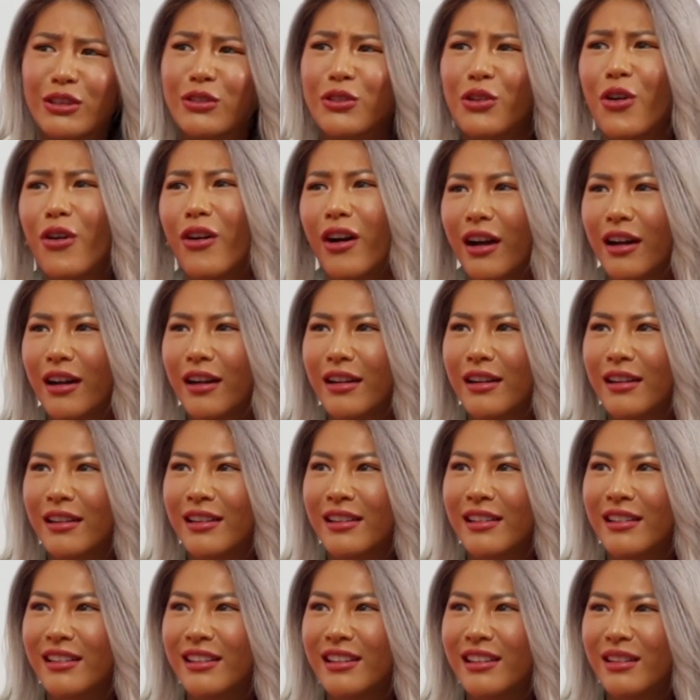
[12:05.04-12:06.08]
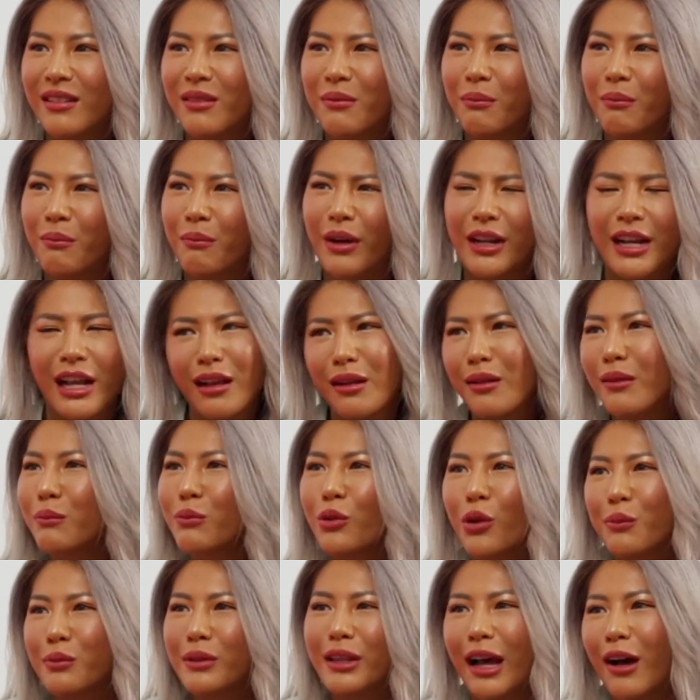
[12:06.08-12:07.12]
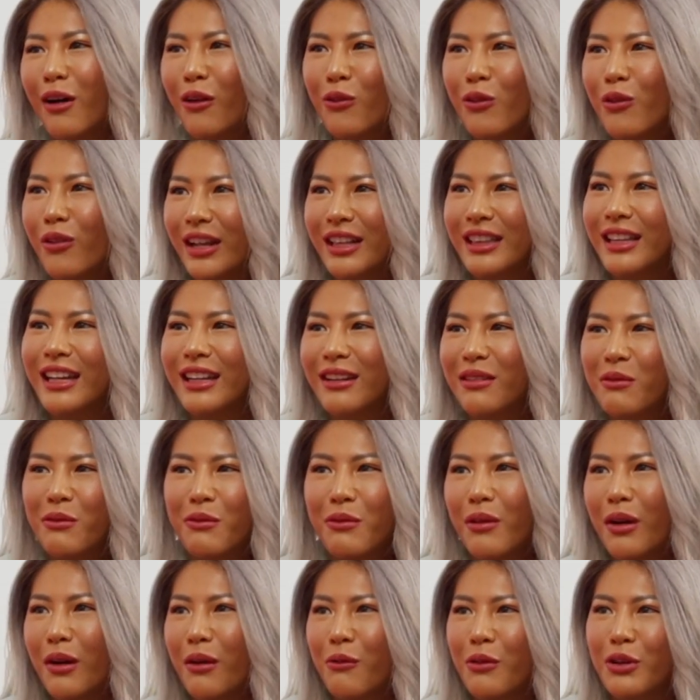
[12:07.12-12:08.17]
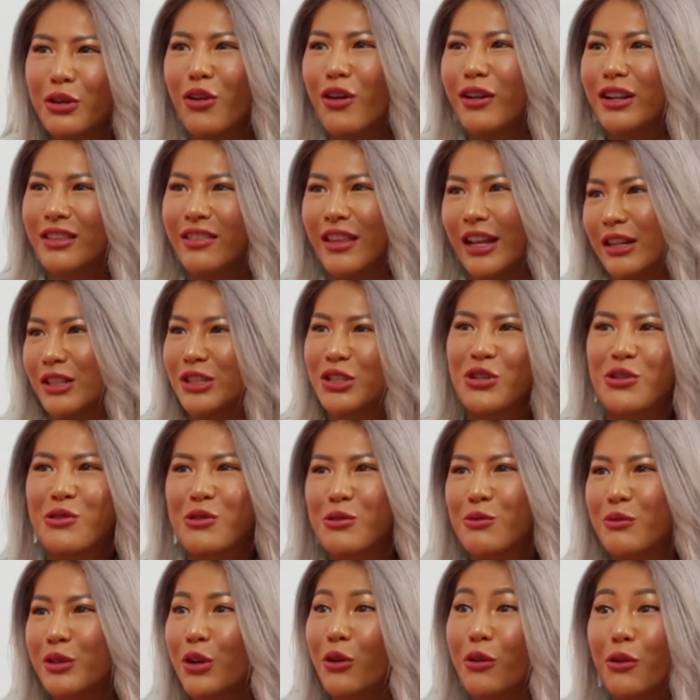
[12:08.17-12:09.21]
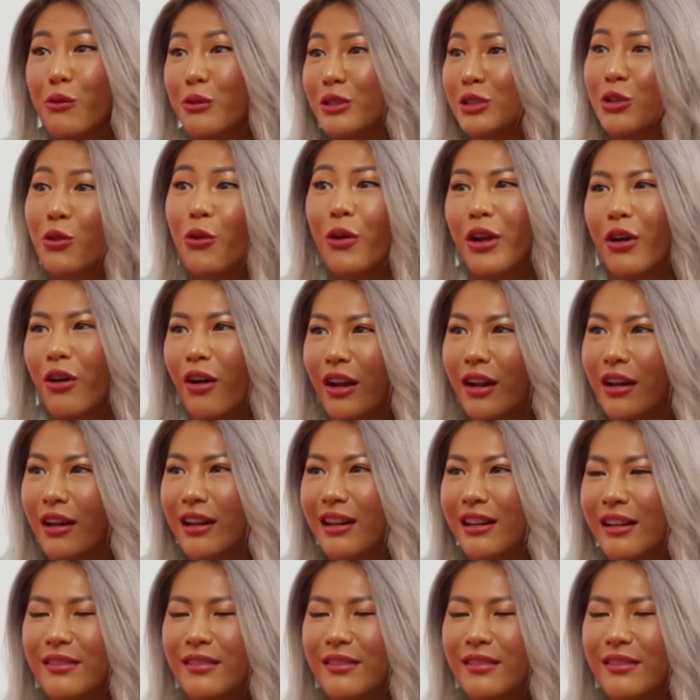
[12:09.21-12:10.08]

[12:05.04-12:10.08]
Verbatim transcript: itu doang. Ya. Padahal belum tahu. Kita kan we're not in their shoes. We don't know what's going on.